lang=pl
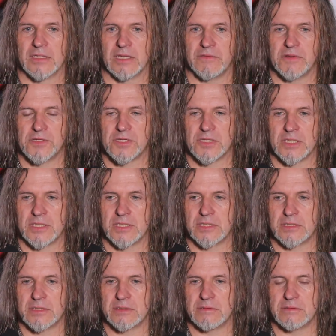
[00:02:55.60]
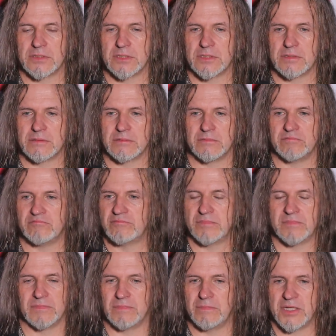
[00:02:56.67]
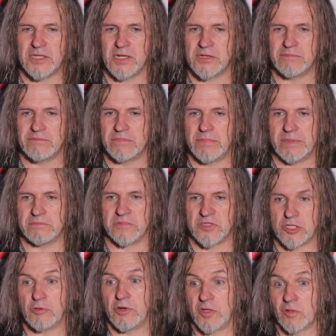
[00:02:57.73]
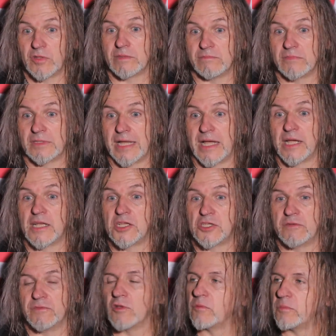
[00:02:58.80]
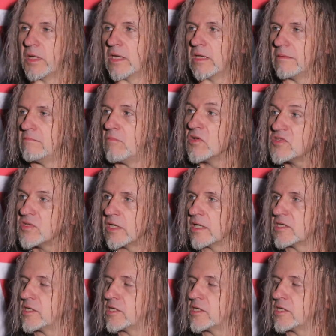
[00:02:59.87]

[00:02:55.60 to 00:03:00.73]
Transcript: Tak więc e, metal, szczególnie no, ta agresywna odmiana, mocno